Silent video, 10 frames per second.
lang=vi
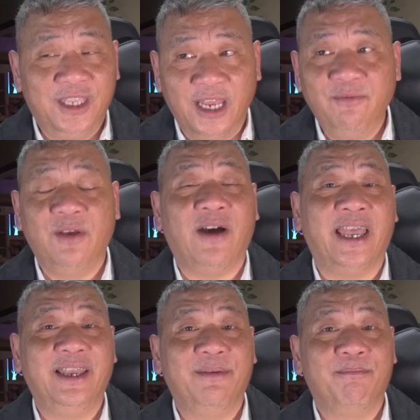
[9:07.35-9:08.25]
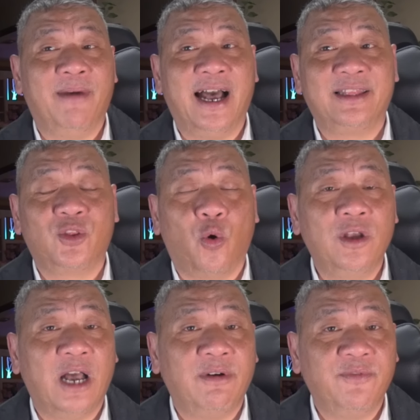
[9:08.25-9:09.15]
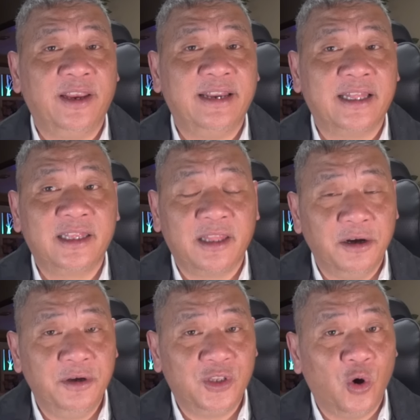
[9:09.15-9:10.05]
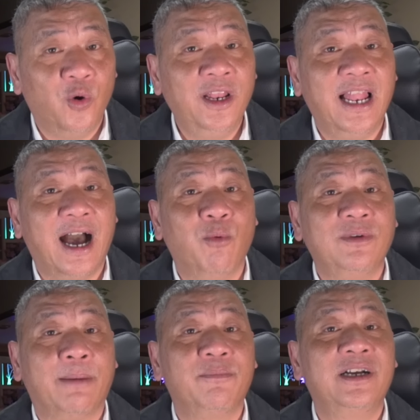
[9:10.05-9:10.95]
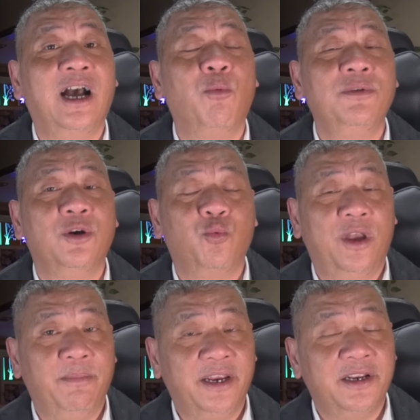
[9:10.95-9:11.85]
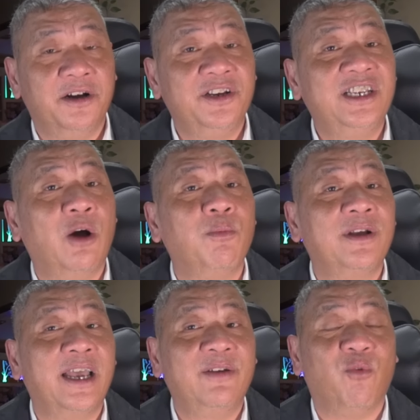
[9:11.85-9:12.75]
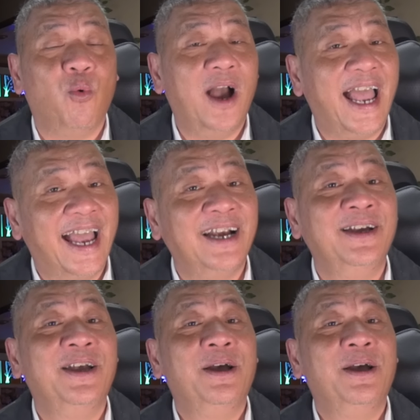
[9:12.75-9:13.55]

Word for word: Chính vì vậy mà tối cao pháp viện đã từ chối là ông Trump không được quyền miễn trừ trong cái vụ án